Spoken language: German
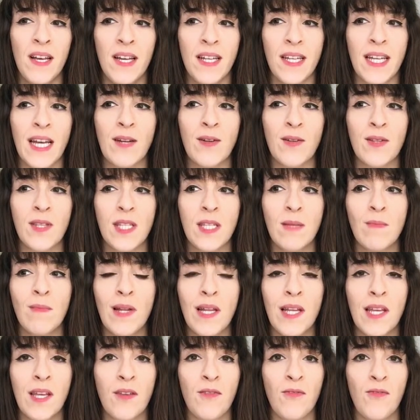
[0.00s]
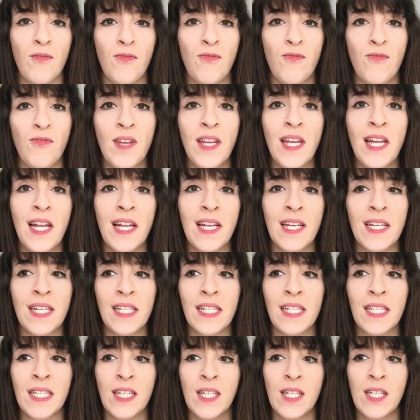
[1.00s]
da dort ziemlich
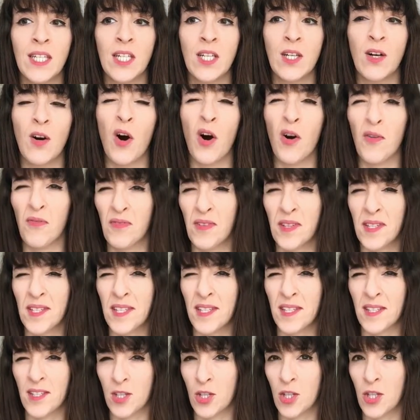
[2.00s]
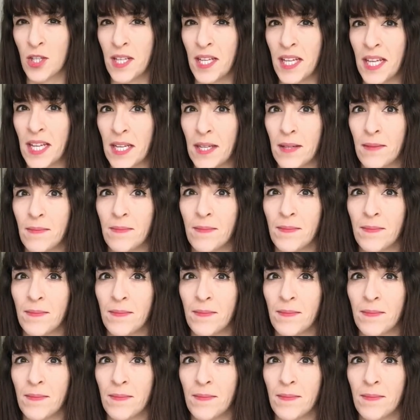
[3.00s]
viele Offices stehen.